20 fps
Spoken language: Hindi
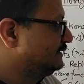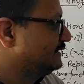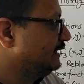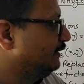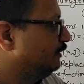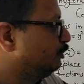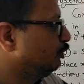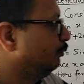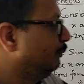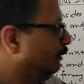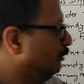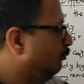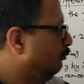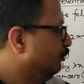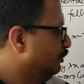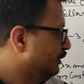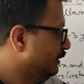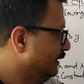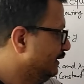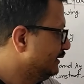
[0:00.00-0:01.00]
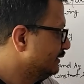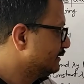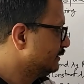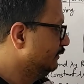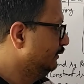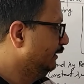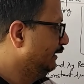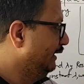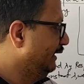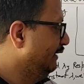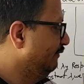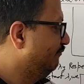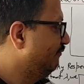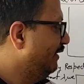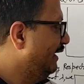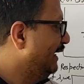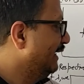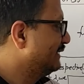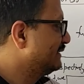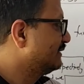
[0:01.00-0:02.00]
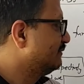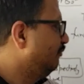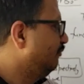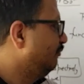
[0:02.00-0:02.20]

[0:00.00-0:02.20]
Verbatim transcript: सेट टू बी होमोजीनियस इफ एक्स